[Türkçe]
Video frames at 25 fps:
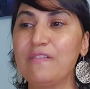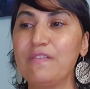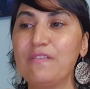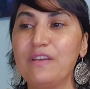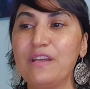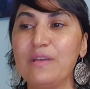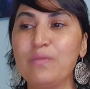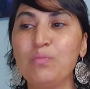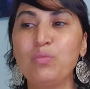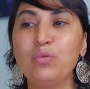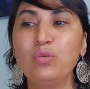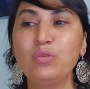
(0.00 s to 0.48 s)

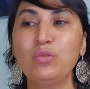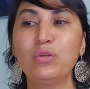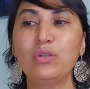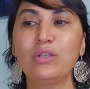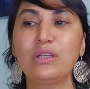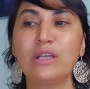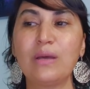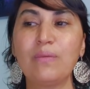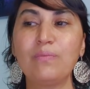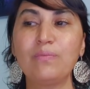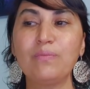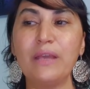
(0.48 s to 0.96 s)
ve bu
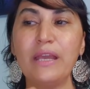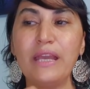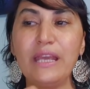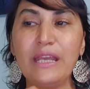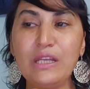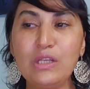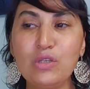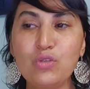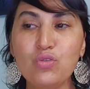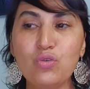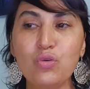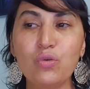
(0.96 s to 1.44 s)
dönem
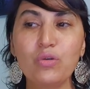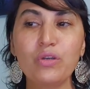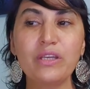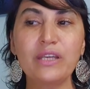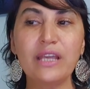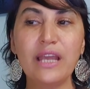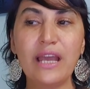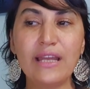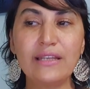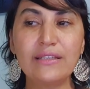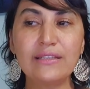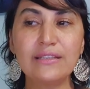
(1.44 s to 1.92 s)
en çok
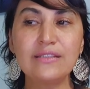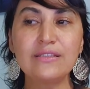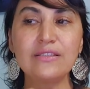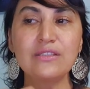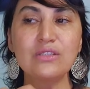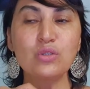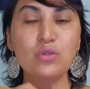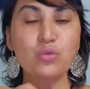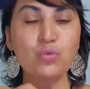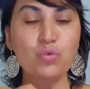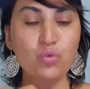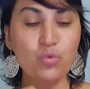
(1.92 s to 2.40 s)

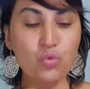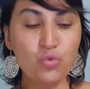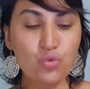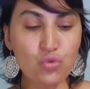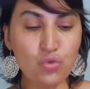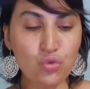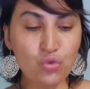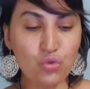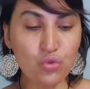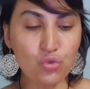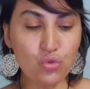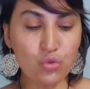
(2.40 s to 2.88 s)
kendinizi
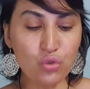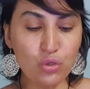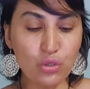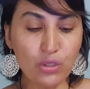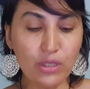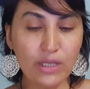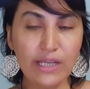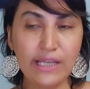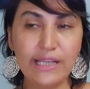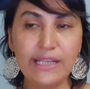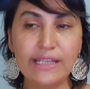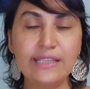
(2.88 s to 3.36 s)
güçlü
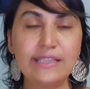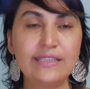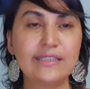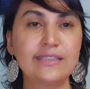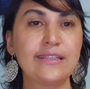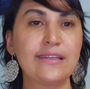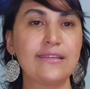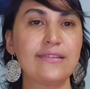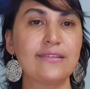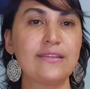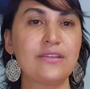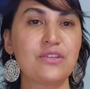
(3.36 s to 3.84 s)

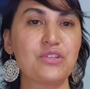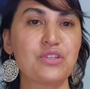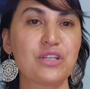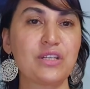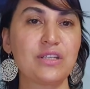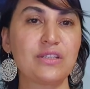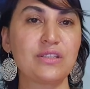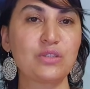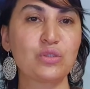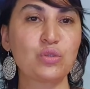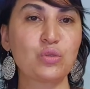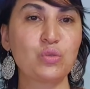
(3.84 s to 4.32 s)

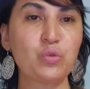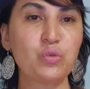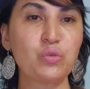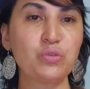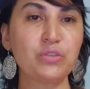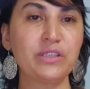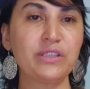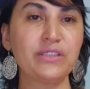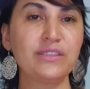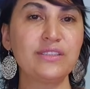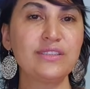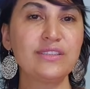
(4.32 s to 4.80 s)
hissedeceğiniz
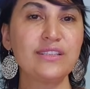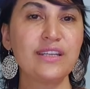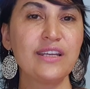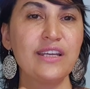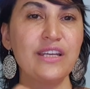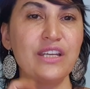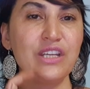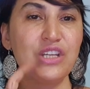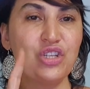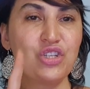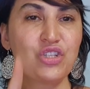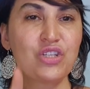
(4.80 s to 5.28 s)
noktanız
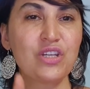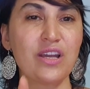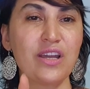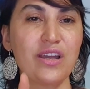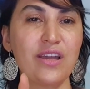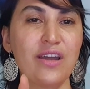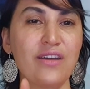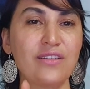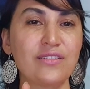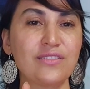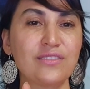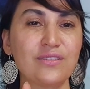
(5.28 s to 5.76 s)
iş
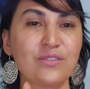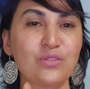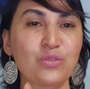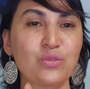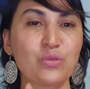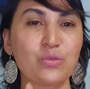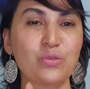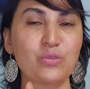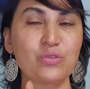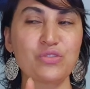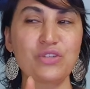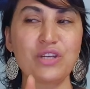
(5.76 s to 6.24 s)
hayatınız
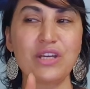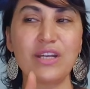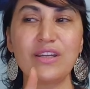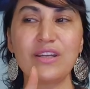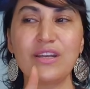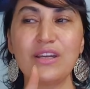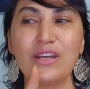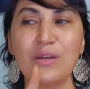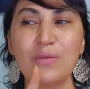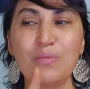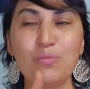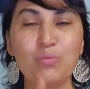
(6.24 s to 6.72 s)
olacak
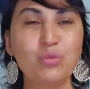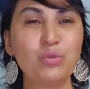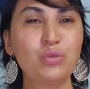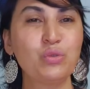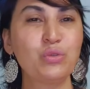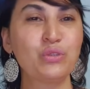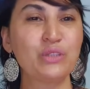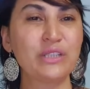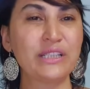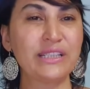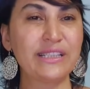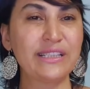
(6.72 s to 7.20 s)

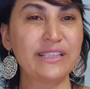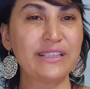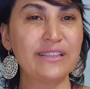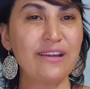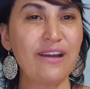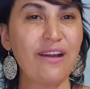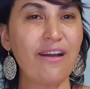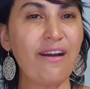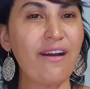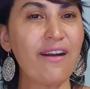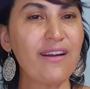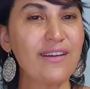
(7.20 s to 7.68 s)
bununla ilgili
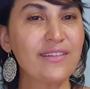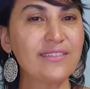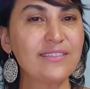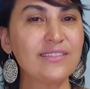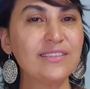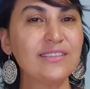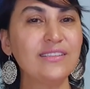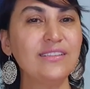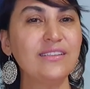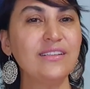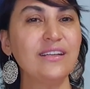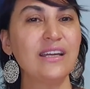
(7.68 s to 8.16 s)

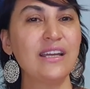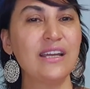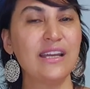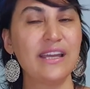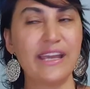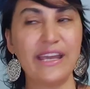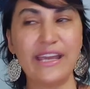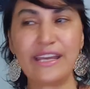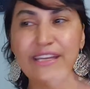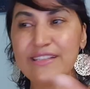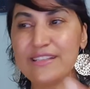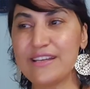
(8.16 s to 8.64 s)
artı
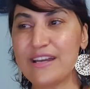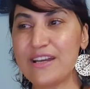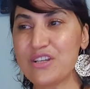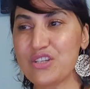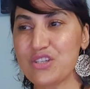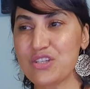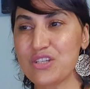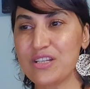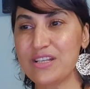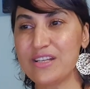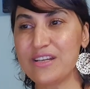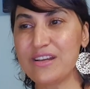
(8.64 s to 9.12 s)

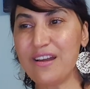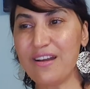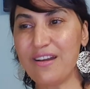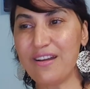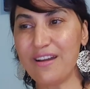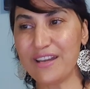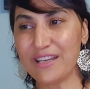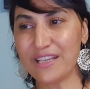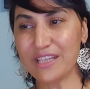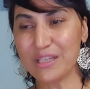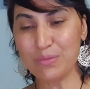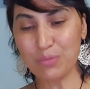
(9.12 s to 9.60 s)
enerjilere
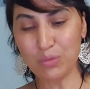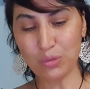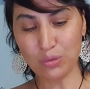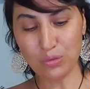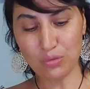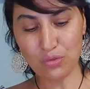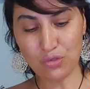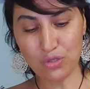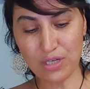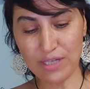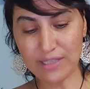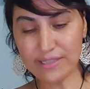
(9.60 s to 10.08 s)
hakim
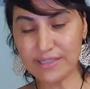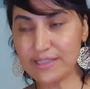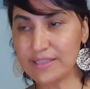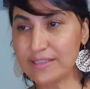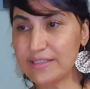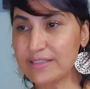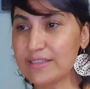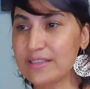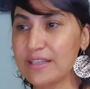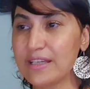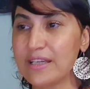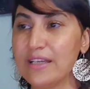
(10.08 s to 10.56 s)

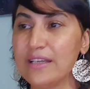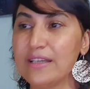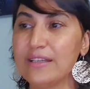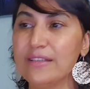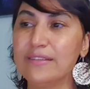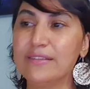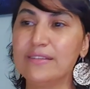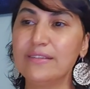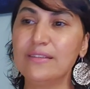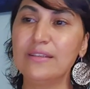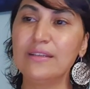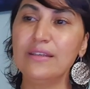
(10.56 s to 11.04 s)
olacaksınız.
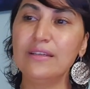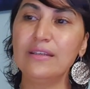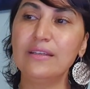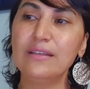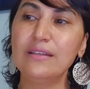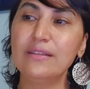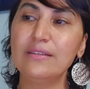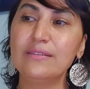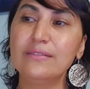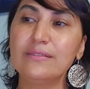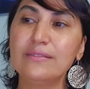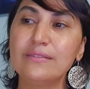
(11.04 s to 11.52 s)

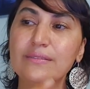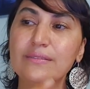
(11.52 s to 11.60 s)
E,